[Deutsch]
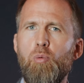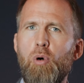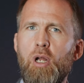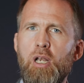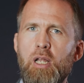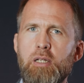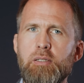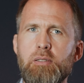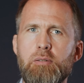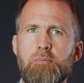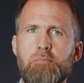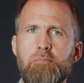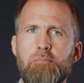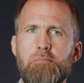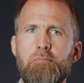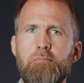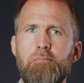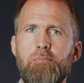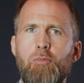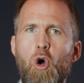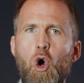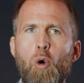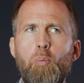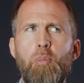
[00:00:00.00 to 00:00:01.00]
überlassen,
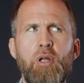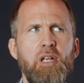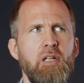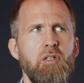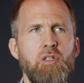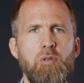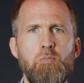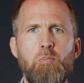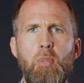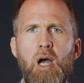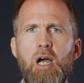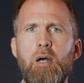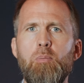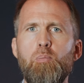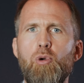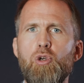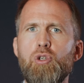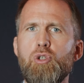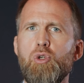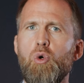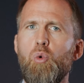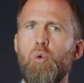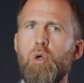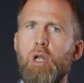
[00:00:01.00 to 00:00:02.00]
ob er das machen
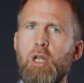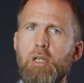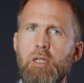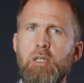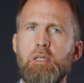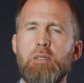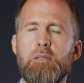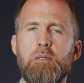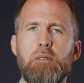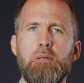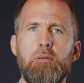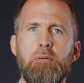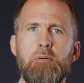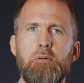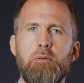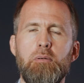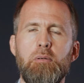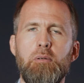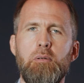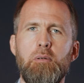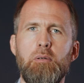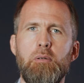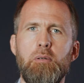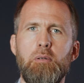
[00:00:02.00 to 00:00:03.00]
möchte oder nicht.
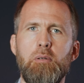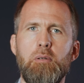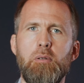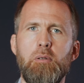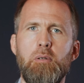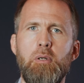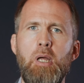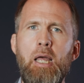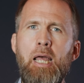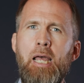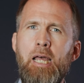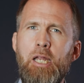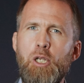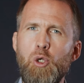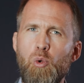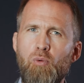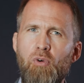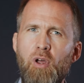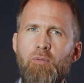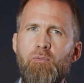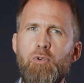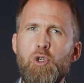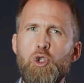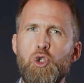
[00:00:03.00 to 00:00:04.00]
Nur
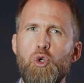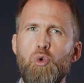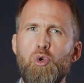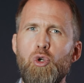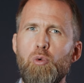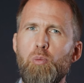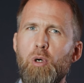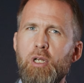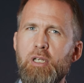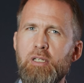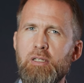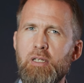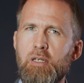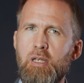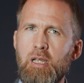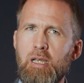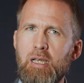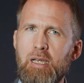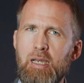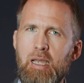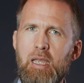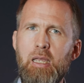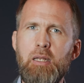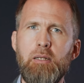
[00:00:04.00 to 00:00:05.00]
wenn wir schon über diese
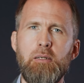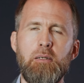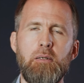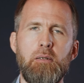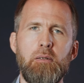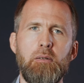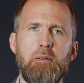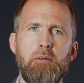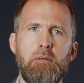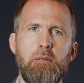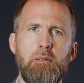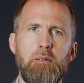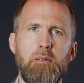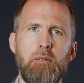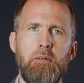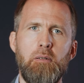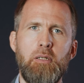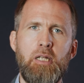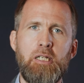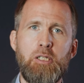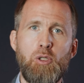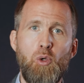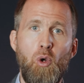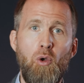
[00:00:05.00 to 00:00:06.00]
Dinge reden,
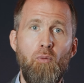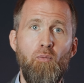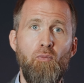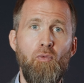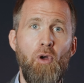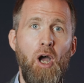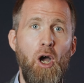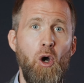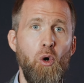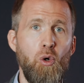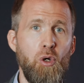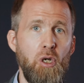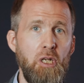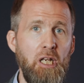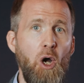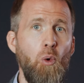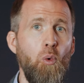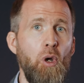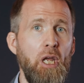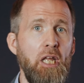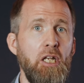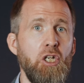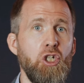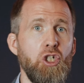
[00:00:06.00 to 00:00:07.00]
dann sollten wir auch
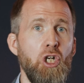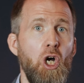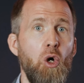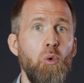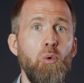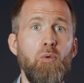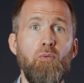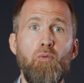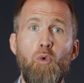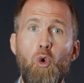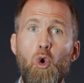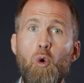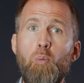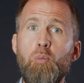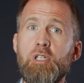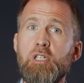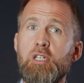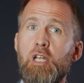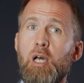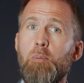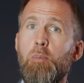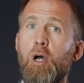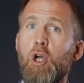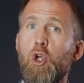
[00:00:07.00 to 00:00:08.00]
genau hinschauen, worum
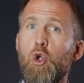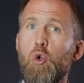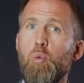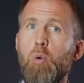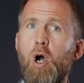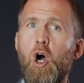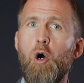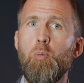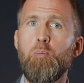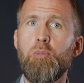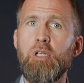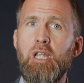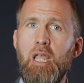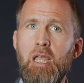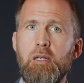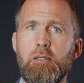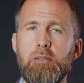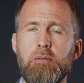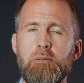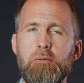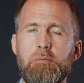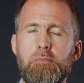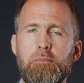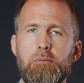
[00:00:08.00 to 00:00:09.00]
es dabei überhaupt
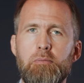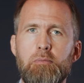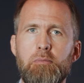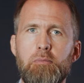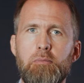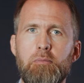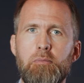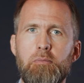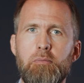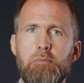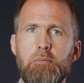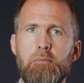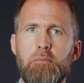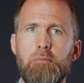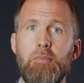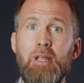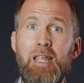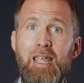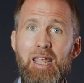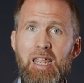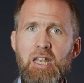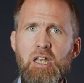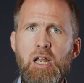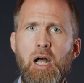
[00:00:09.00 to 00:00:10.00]
geht.
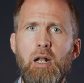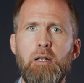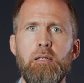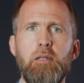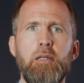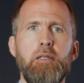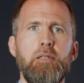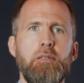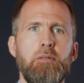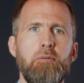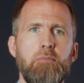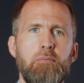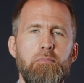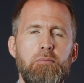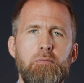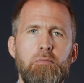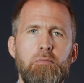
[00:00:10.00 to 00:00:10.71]
Inhaltlich.